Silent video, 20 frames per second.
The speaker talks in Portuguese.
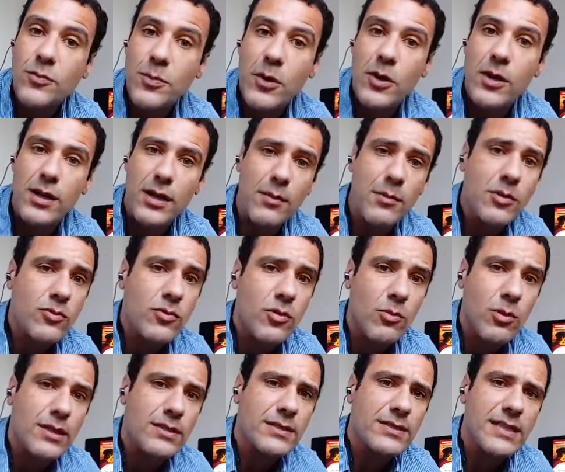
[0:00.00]
programas
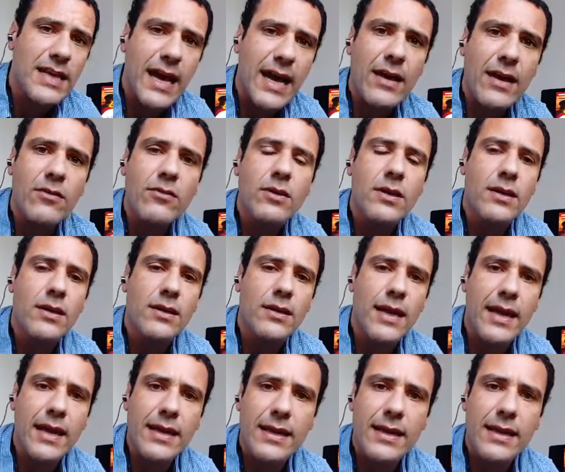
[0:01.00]
como lançaram, né?